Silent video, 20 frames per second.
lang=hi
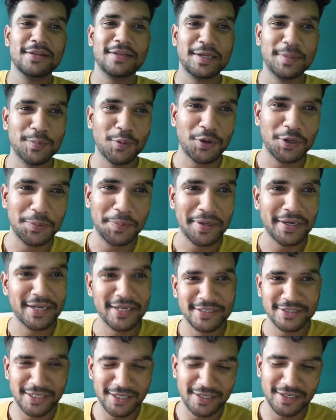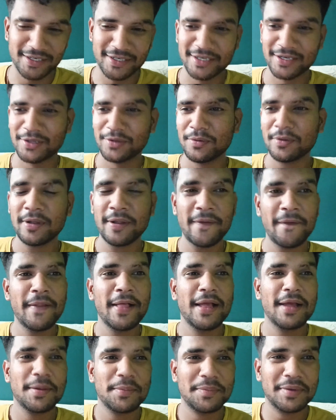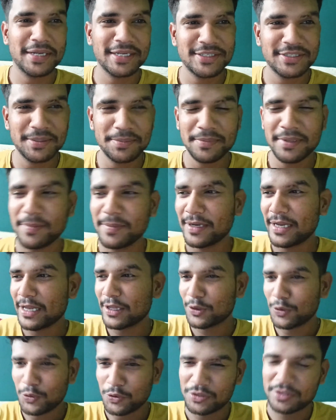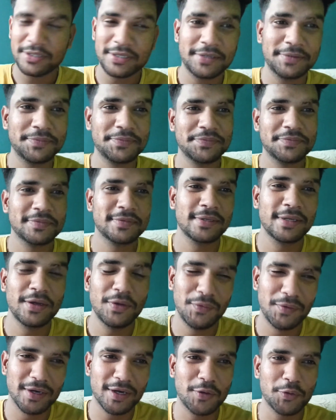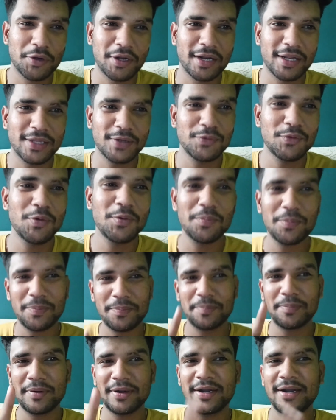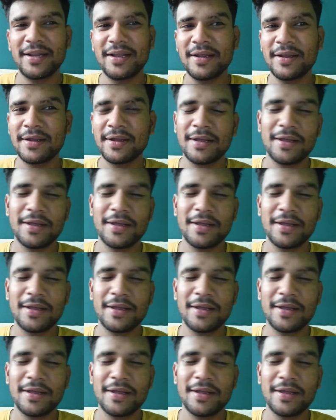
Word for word: तीन बॉडी पार्ट एक साथ ट्रेन करता हूँ मेरी जिम में मेरा एक दोस्त वर्कआउट कर रहा था वो पर डे